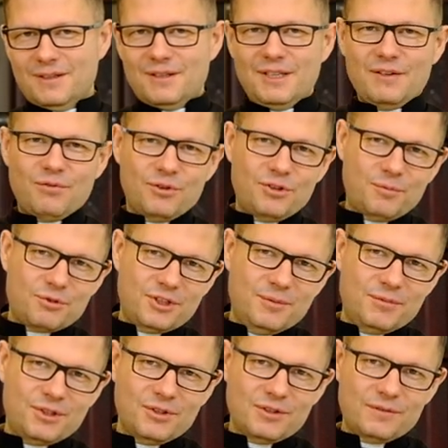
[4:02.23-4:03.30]
Nie wolno przy tym
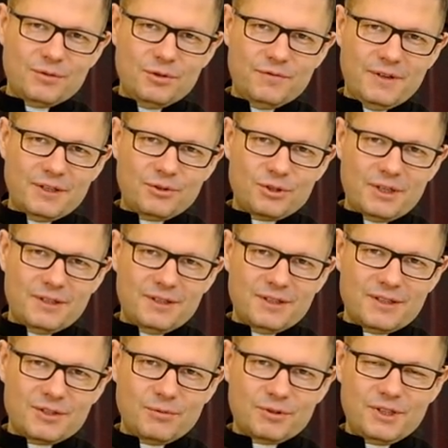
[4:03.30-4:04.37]
się odwoływać do
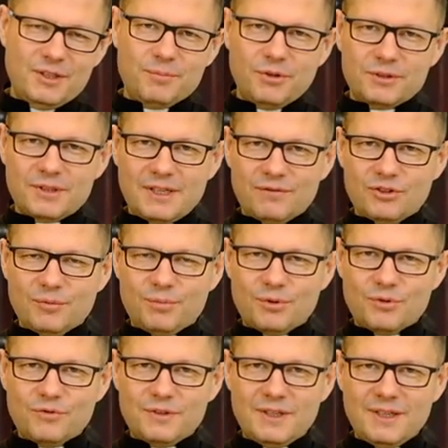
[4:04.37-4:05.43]
żadnych słodkich potraw, do
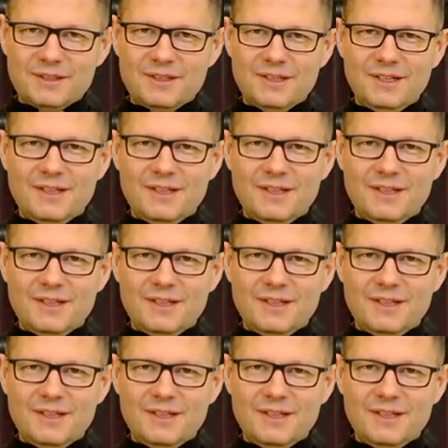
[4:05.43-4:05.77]
porównań,